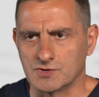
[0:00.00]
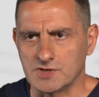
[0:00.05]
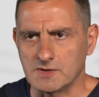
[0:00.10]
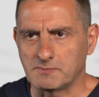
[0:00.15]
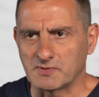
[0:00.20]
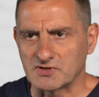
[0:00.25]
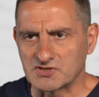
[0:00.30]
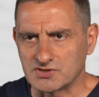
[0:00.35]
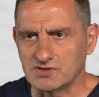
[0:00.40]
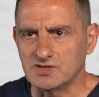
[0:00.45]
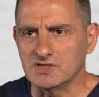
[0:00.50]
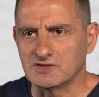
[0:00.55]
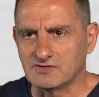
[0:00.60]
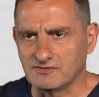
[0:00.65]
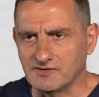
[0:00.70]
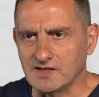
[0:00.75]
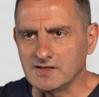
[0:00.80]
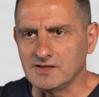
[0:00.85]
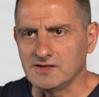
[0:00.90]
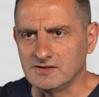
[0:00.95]
Уже почти
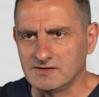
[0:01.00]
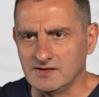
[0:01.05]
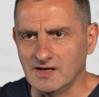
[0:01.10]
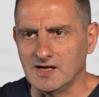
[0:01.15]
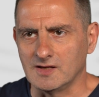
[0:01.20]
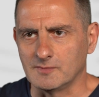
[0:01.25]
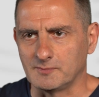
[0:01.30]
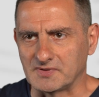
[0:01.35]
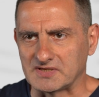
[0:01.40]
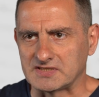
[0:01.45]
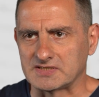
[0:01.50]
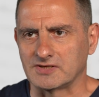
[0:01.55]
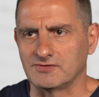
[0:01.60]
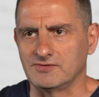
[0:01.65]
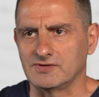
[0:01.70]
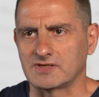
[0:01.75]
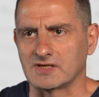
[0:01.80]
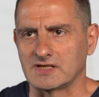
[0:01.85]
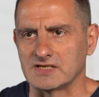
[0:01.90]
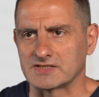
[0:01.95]
две недели
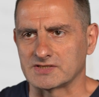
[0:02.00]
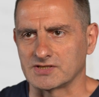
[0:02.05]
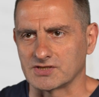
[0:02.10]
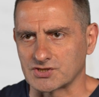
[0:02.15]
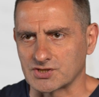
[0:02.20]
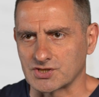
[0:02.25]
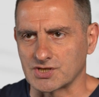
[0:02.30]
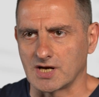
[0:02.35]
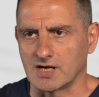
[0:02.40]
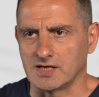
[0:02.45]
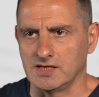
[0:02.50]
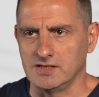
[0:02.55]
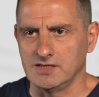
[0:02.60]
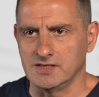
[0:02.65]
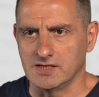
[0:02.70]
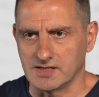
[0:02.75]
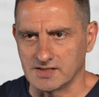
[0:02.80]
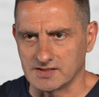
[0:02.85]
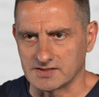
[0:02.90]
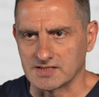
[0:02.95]
представители США и
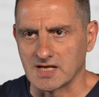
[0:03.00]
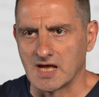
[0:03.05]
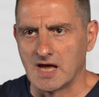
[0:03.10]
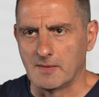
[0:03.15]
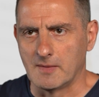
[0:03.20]
ЕС